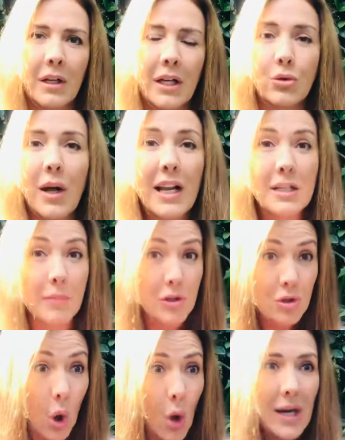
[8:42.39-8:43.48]
que todas las
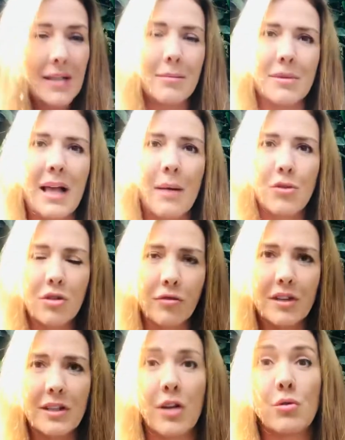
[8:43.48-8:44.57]
personas empezamos a
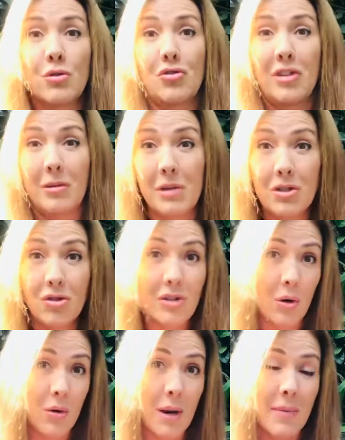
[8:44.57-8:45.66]
ofrecer nuestros servicios de
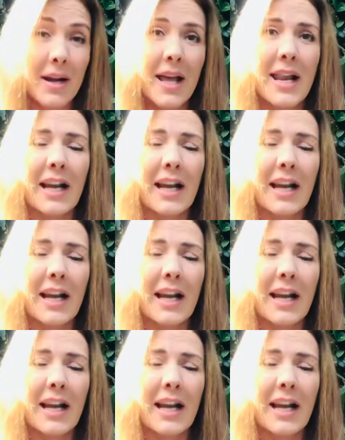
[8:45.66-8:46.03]
alguna manera